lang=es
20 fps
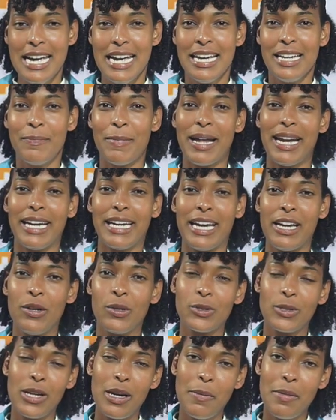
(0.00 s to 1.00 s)
para que no
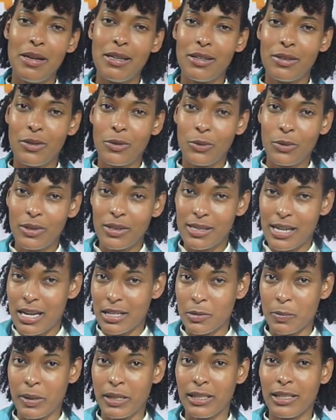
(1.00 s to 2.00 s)
solamente tú
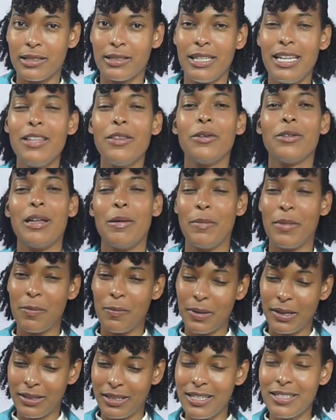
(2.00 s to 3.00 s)
seas bendecido, también
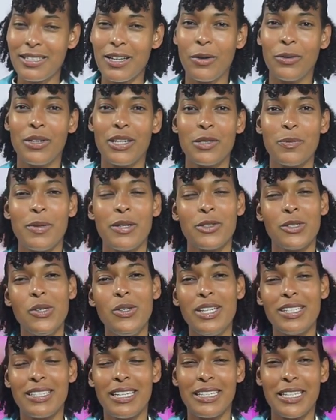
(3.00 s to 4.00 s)
bendice a otros las
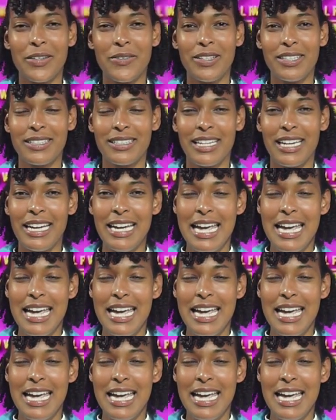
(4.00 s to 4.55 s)
personas a través de